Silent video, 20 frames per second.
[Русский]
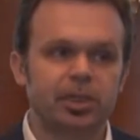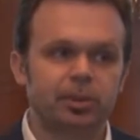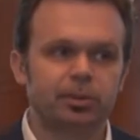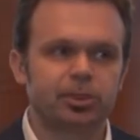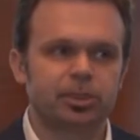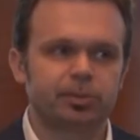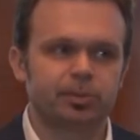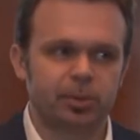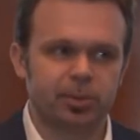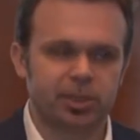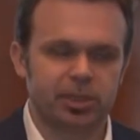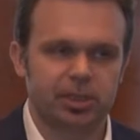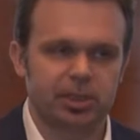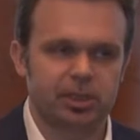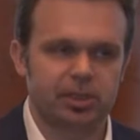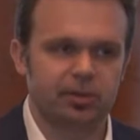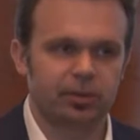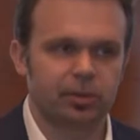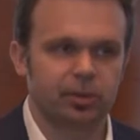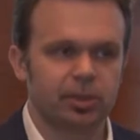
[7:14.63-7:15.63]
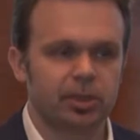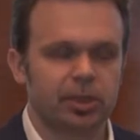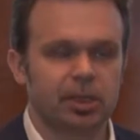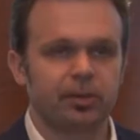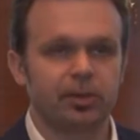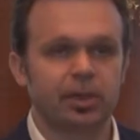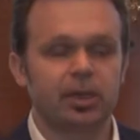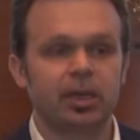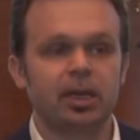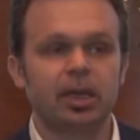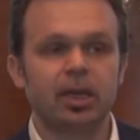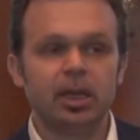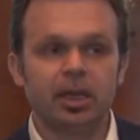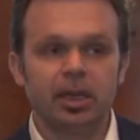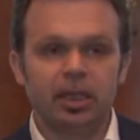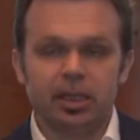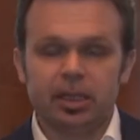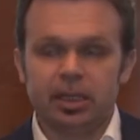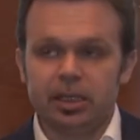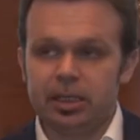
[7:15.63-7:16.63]
не может помещаться в одной голове.
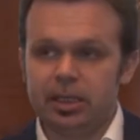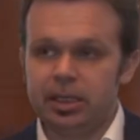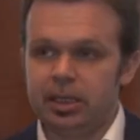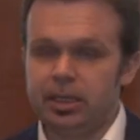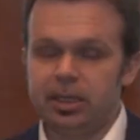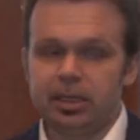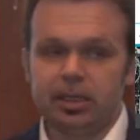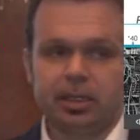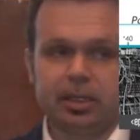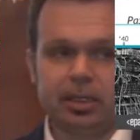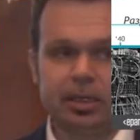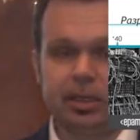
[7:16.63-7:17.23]
И